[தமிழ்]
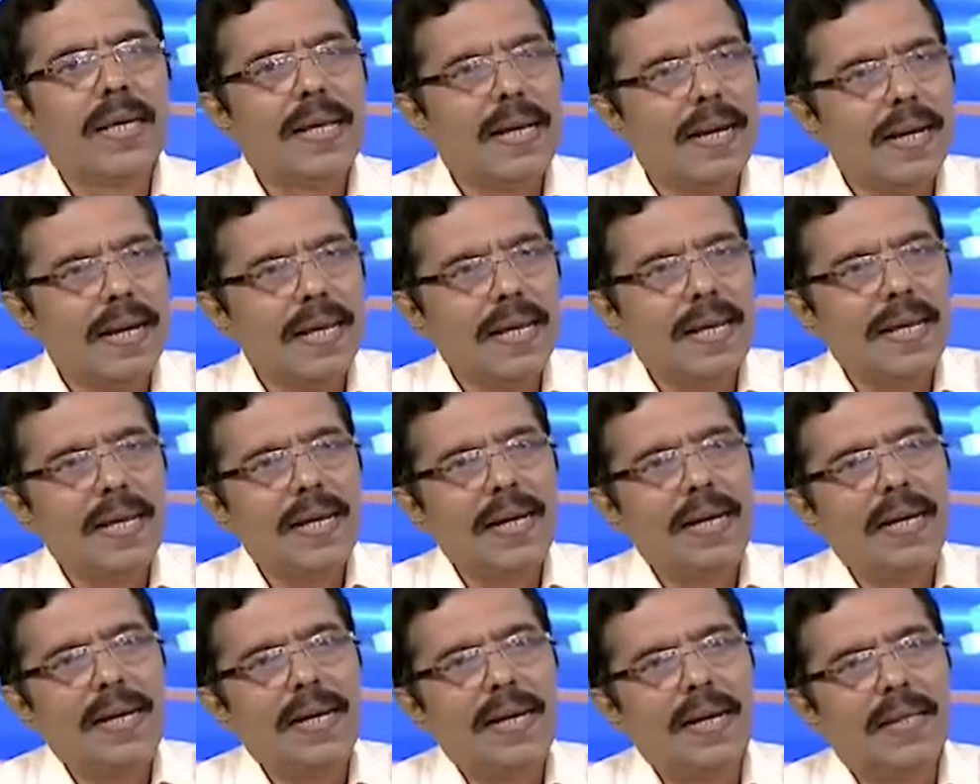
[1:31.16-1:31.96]

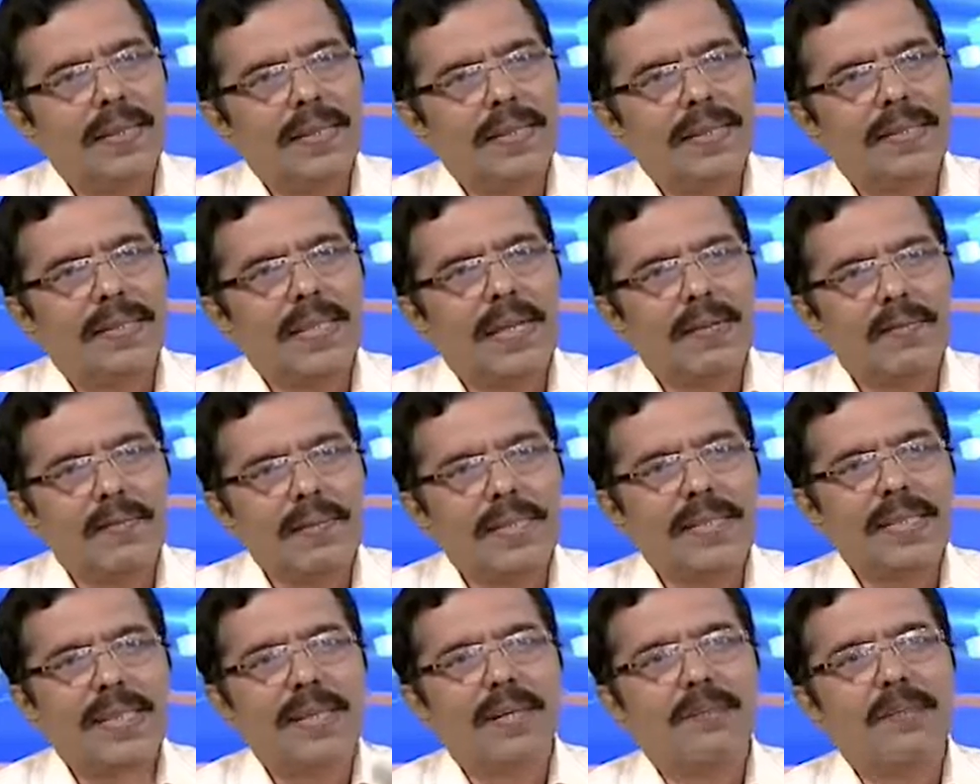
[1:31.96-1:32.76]
இடையில் அந்த
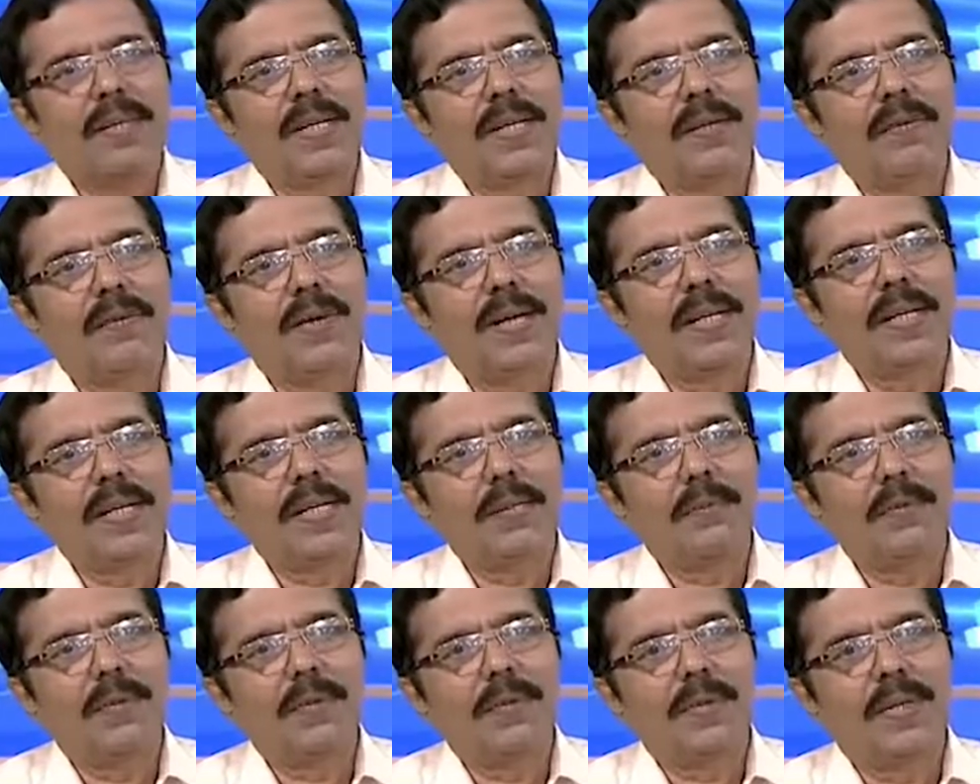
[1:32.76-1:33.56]
சர்வீஸை நமக்கு
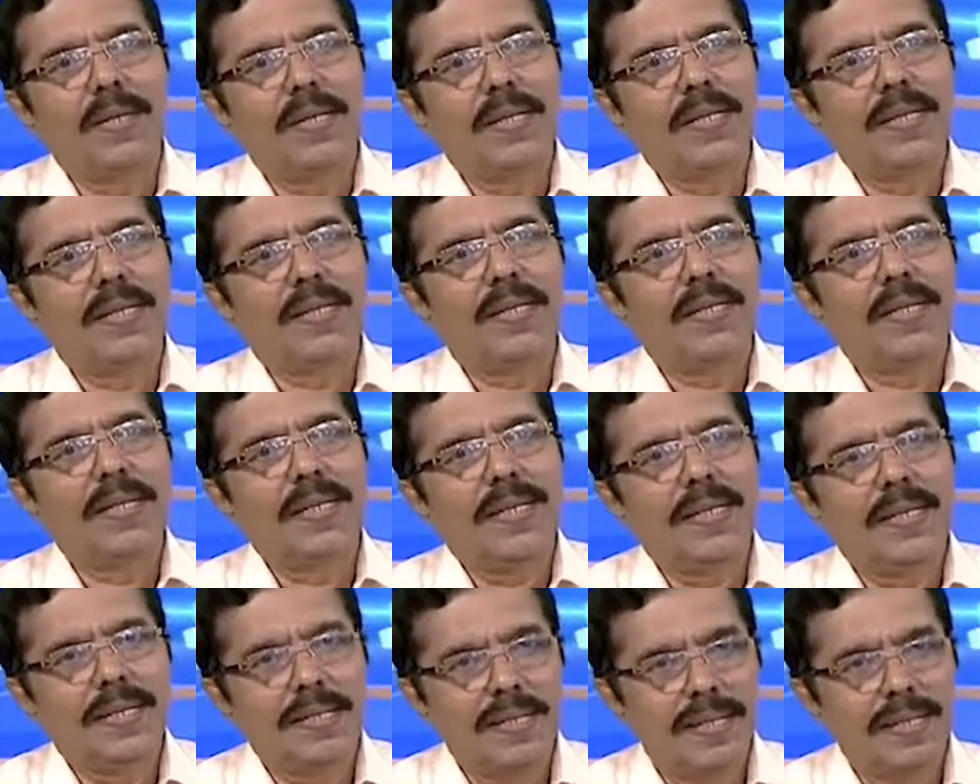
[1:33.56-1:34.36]
வழங்குபவர்களுக்கு
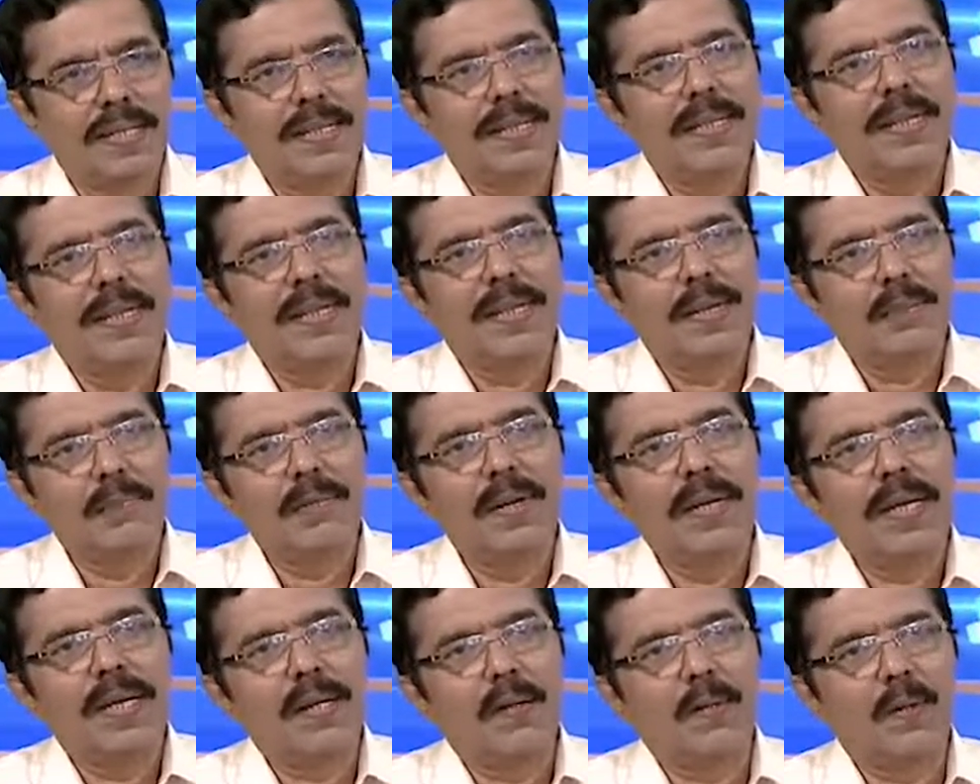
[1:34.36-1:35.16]

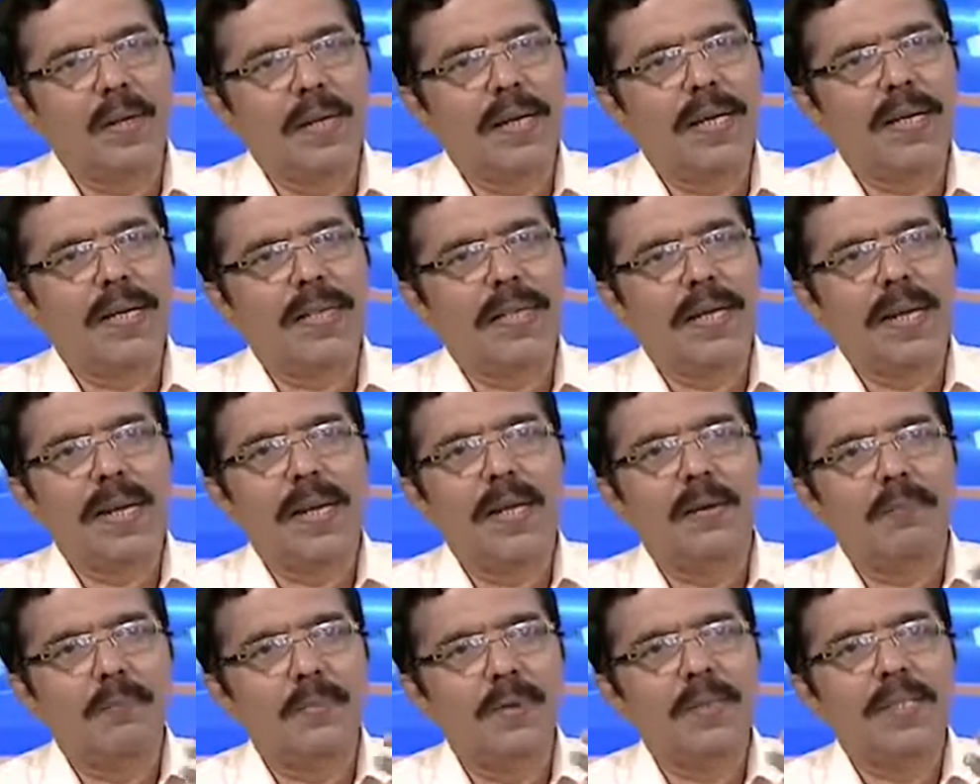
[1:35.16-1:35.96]
நம்மக்கிட்ட குறையறது
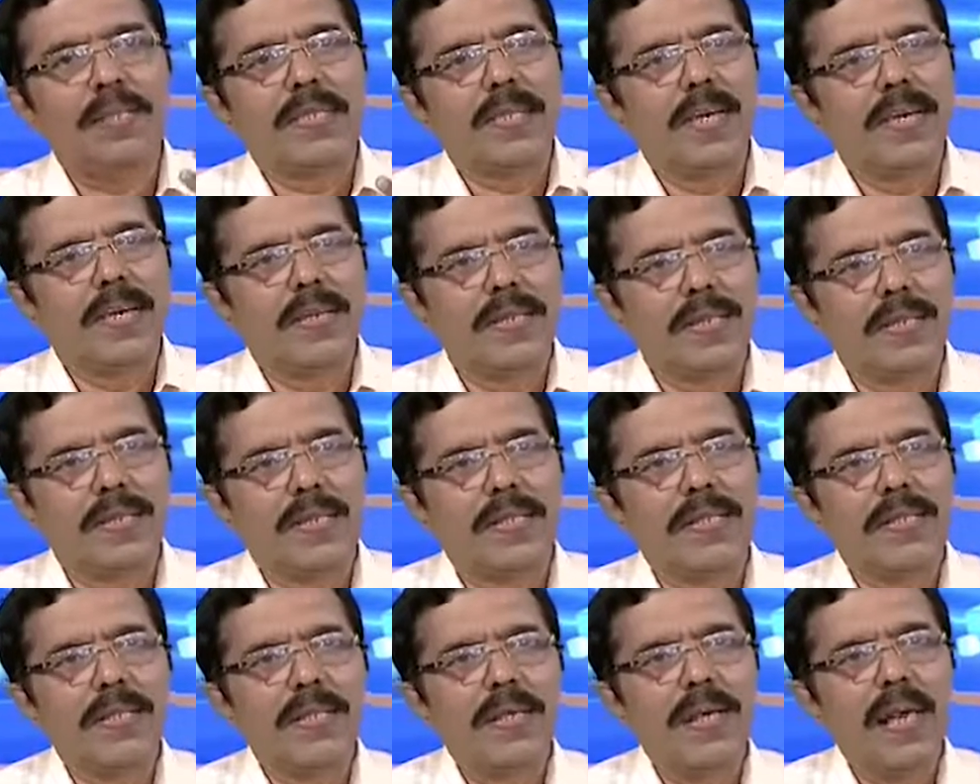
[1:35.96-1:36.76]
எல்லாம் போய்
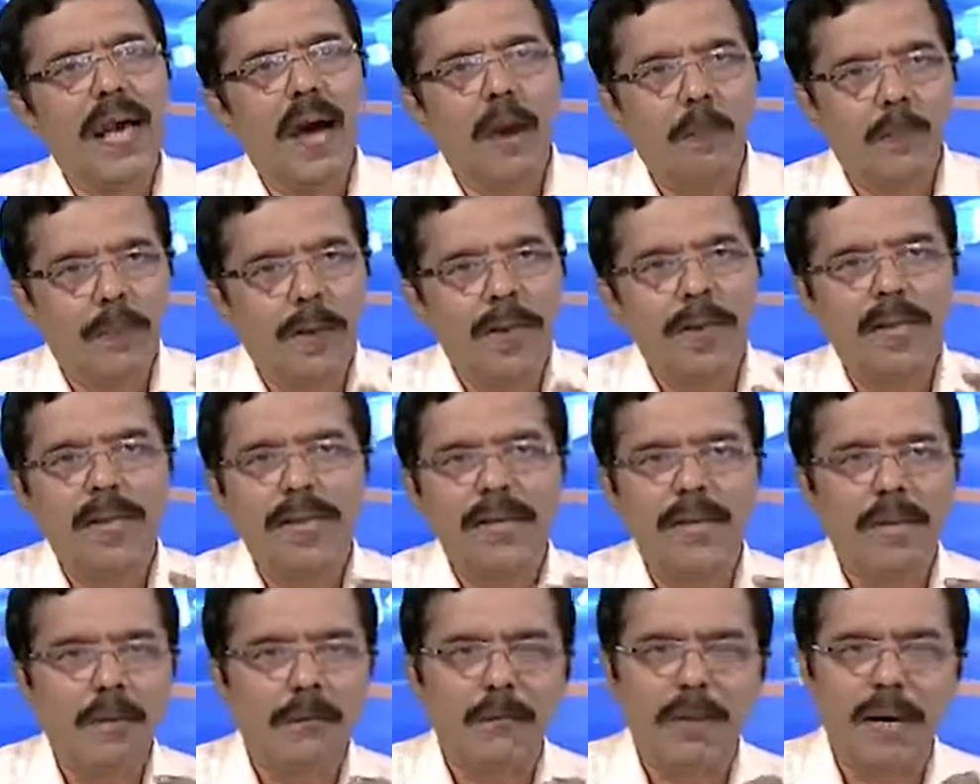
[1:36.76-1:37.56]
சேருது அப்படின்னு
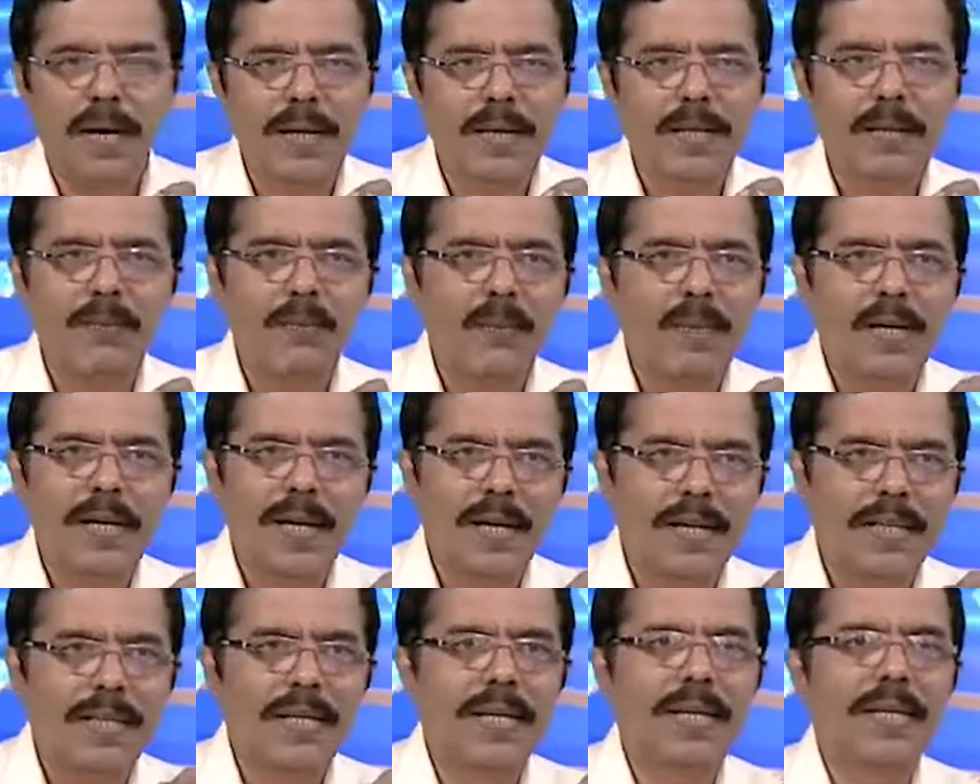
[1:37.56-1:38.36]
இதை பார்க்க
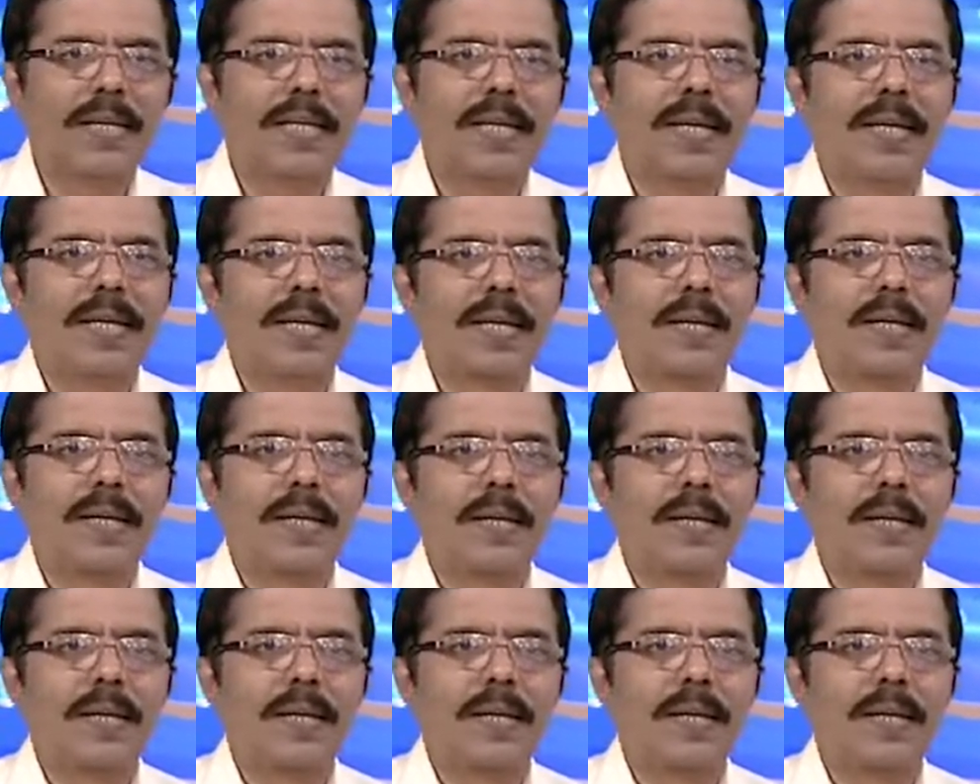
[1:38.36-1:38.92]
முடியாதான்னு கேட்குறேன்